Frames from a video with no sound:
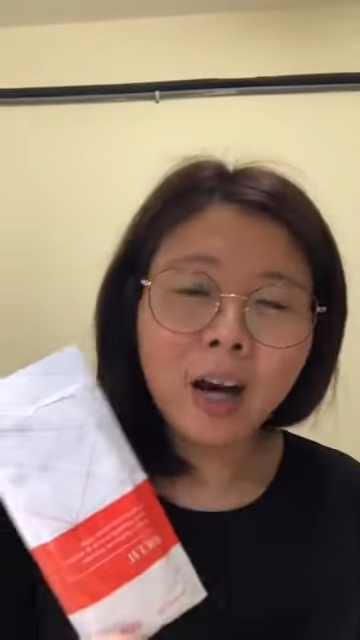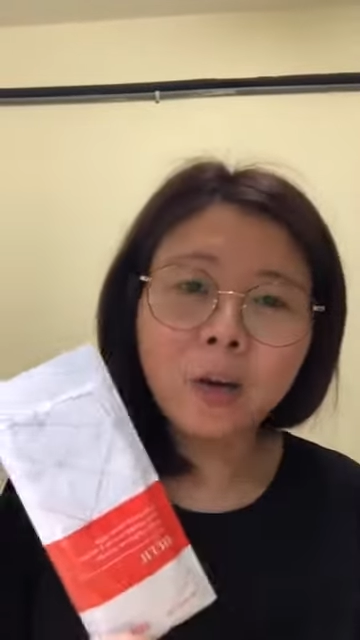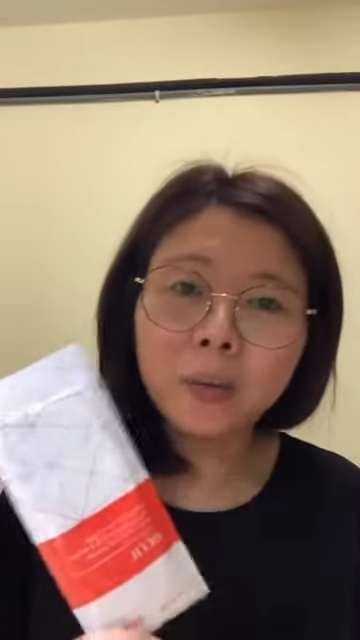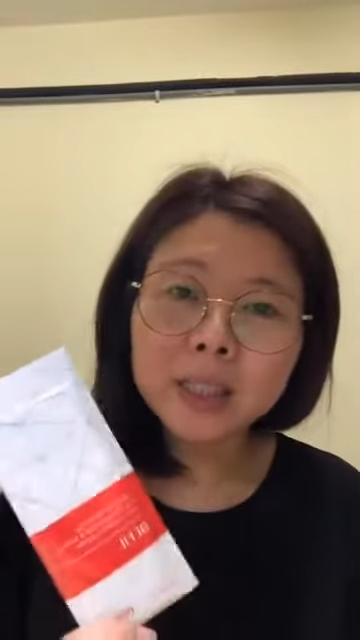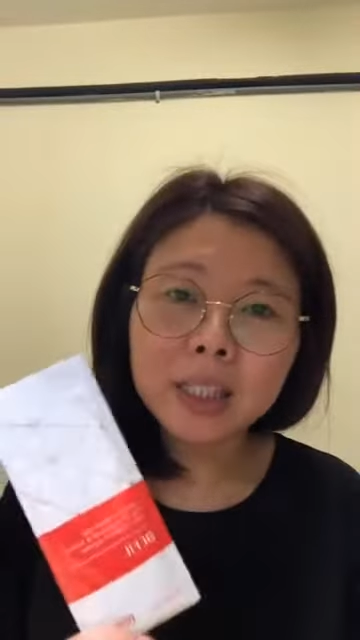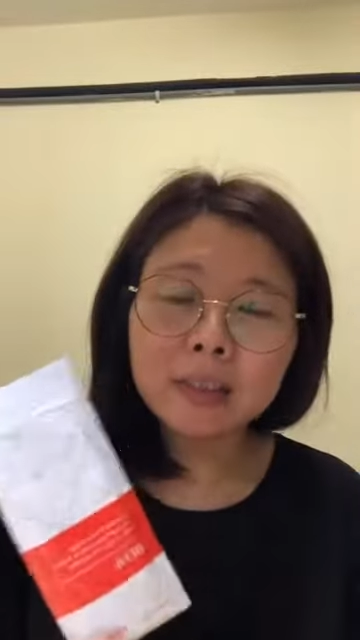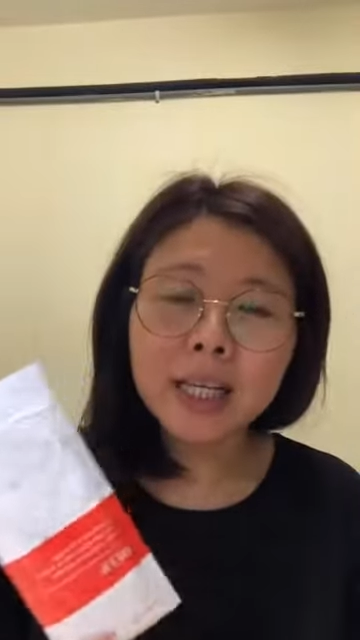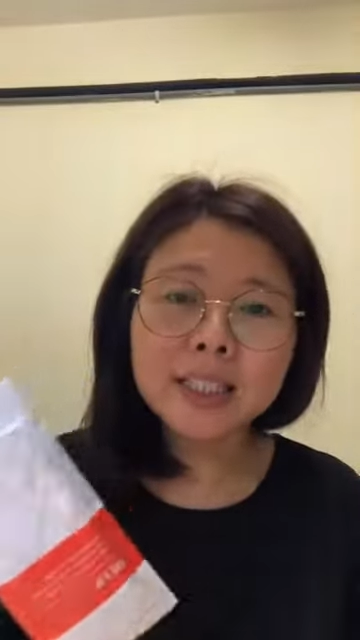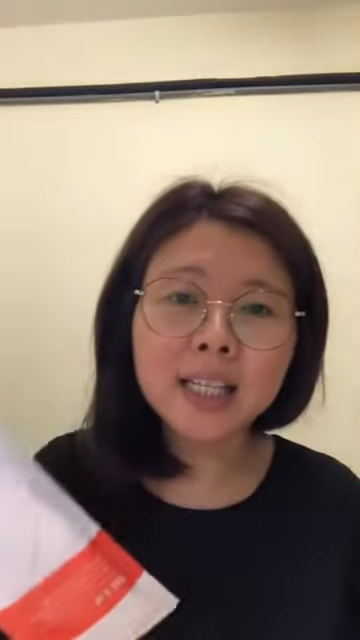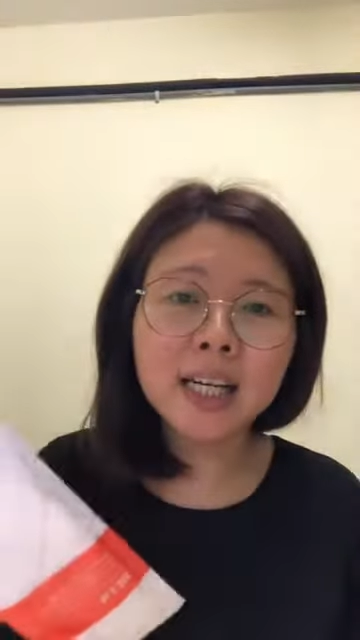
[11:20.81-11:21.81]
然后我会教
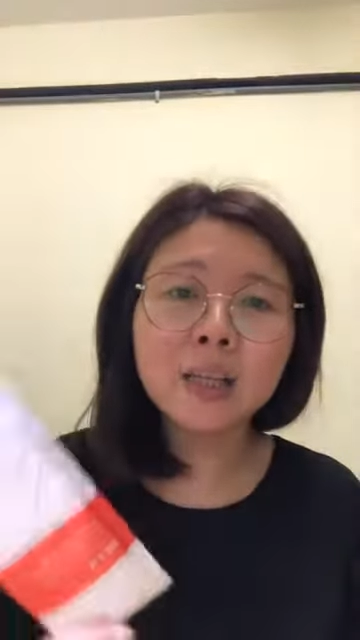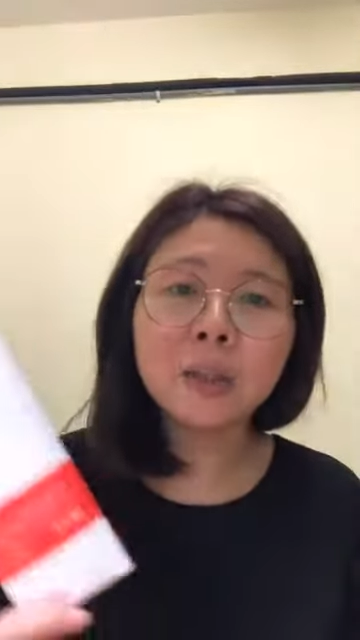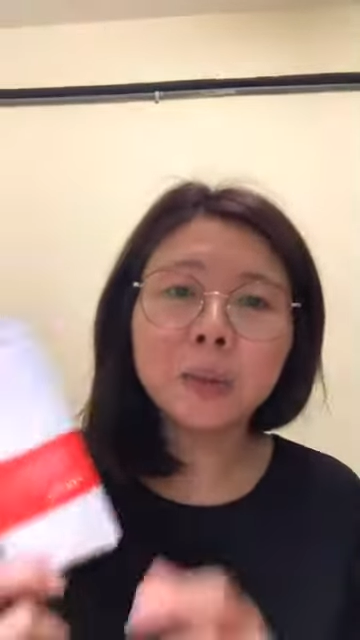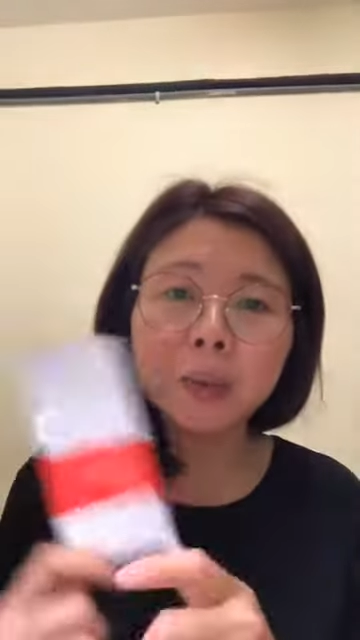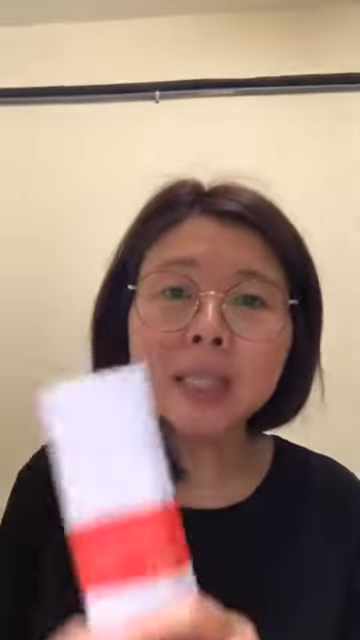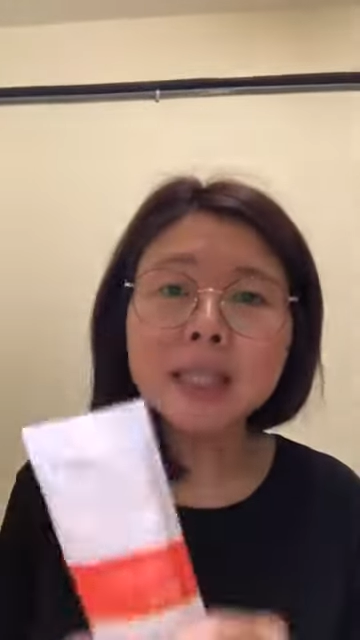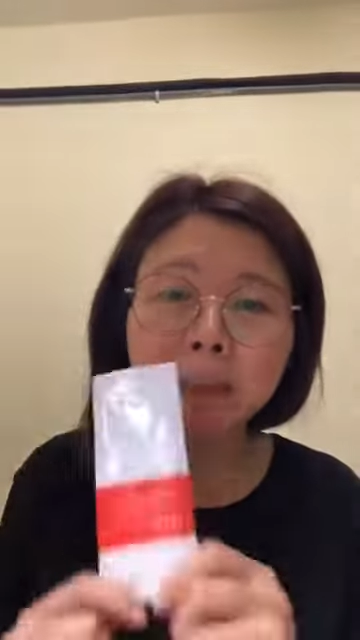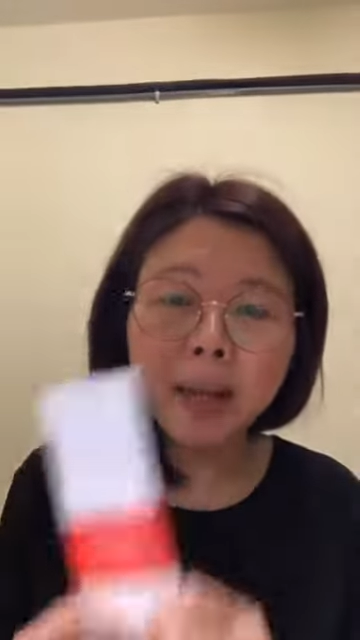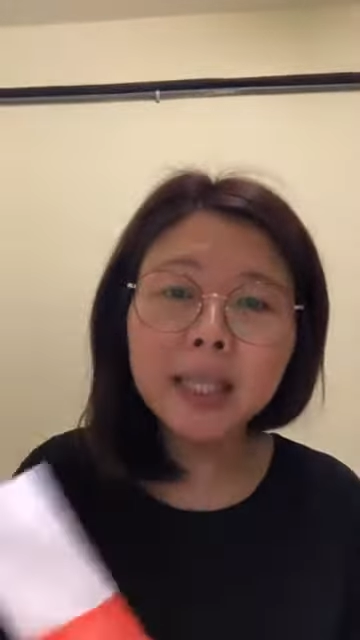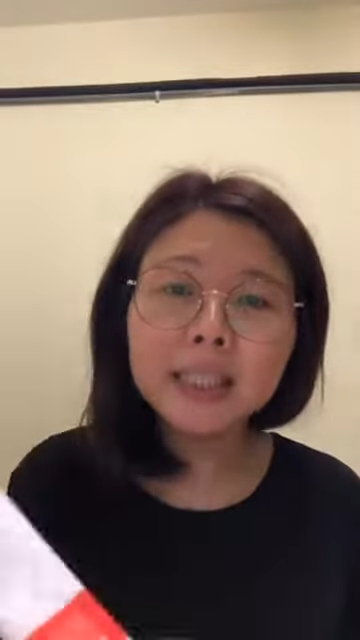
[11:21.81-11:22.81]
大家如何
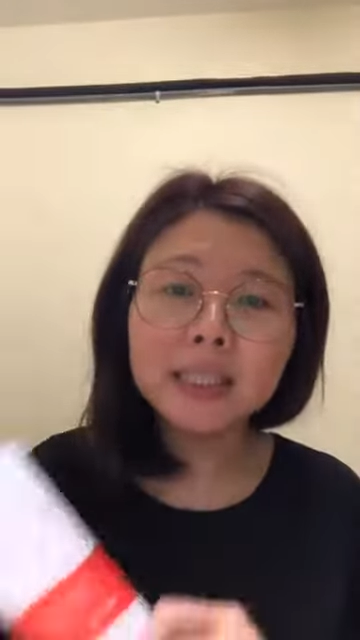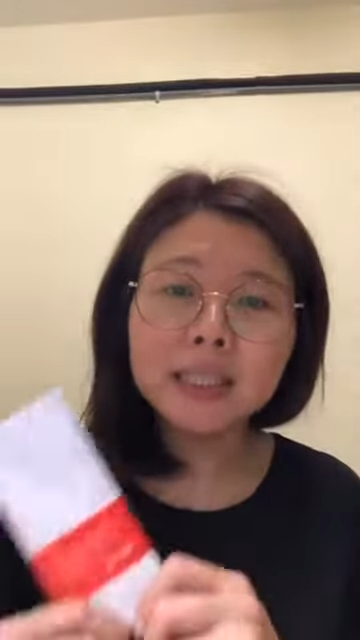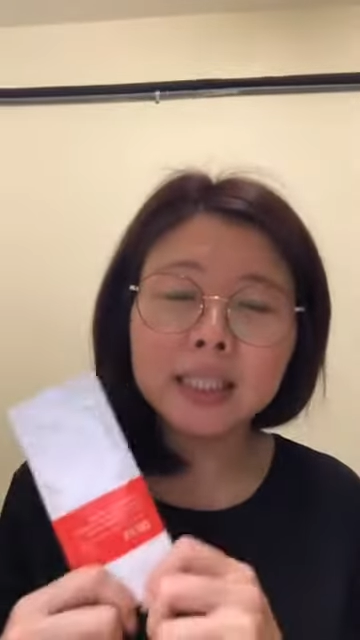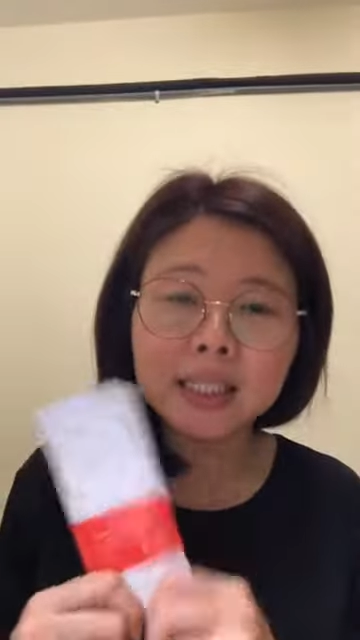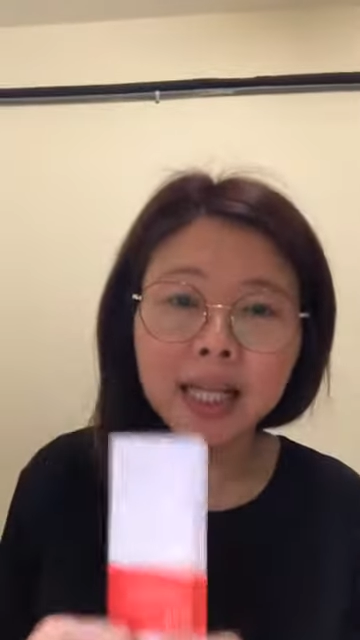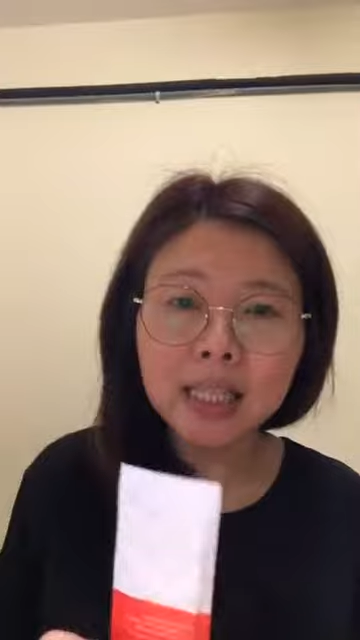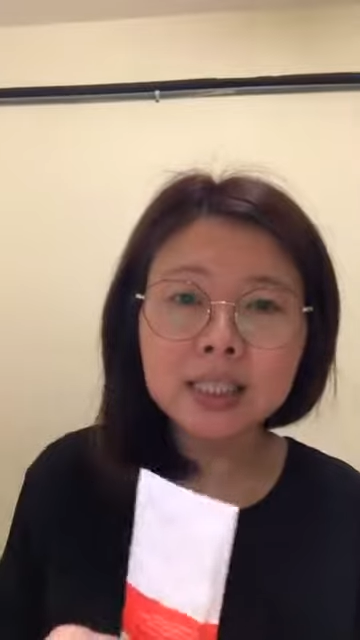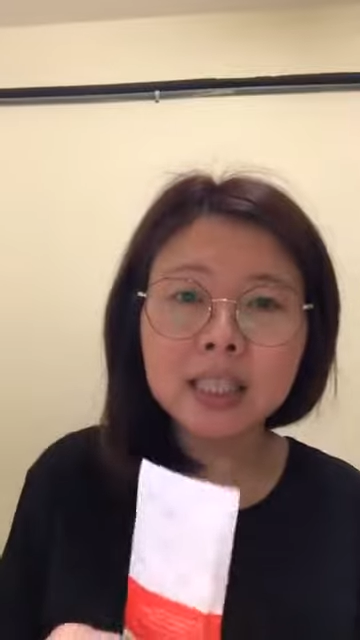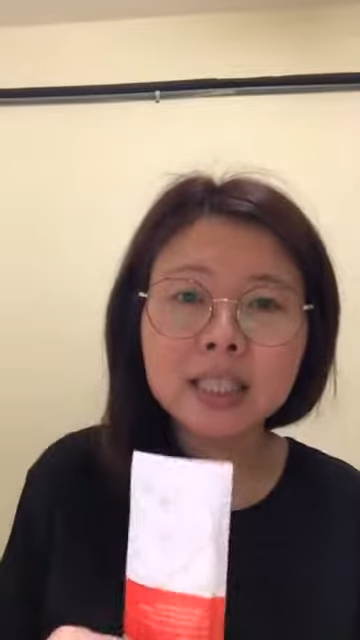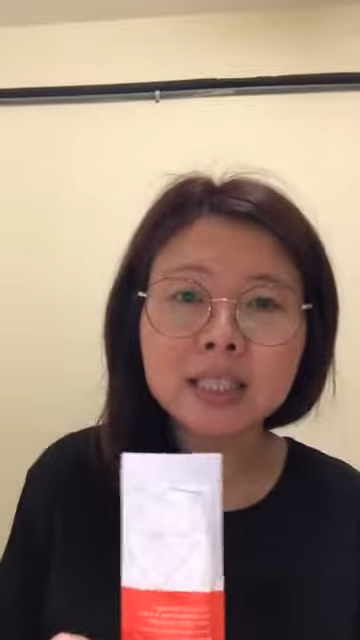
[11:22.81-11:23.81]
再配合其他
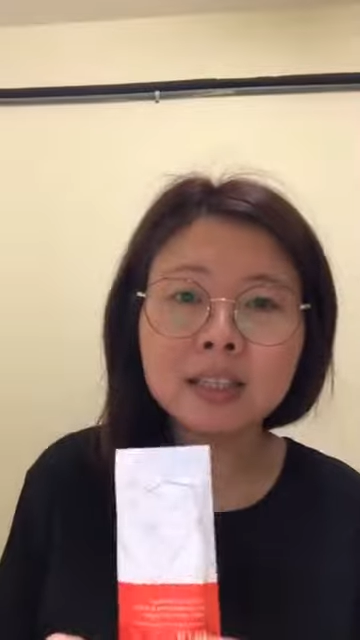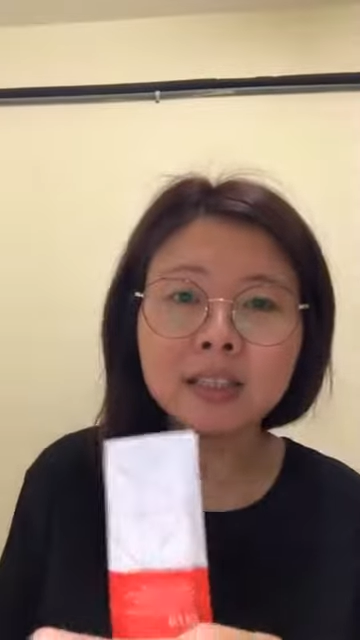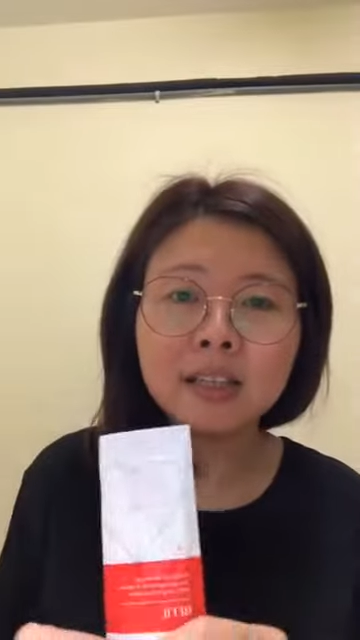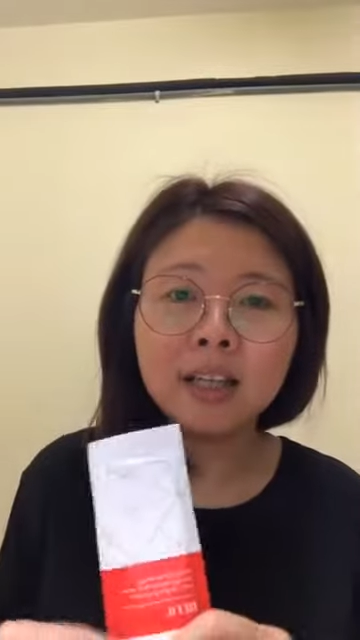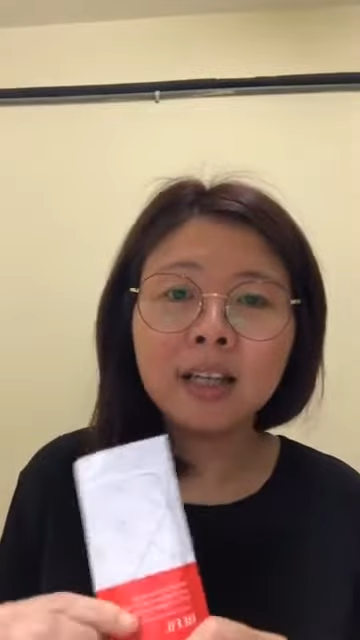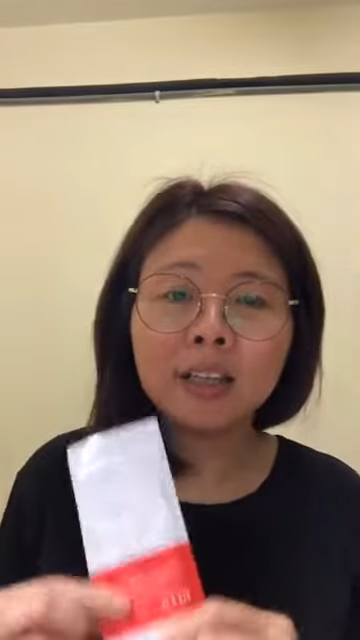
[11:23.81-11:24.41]
的饮食，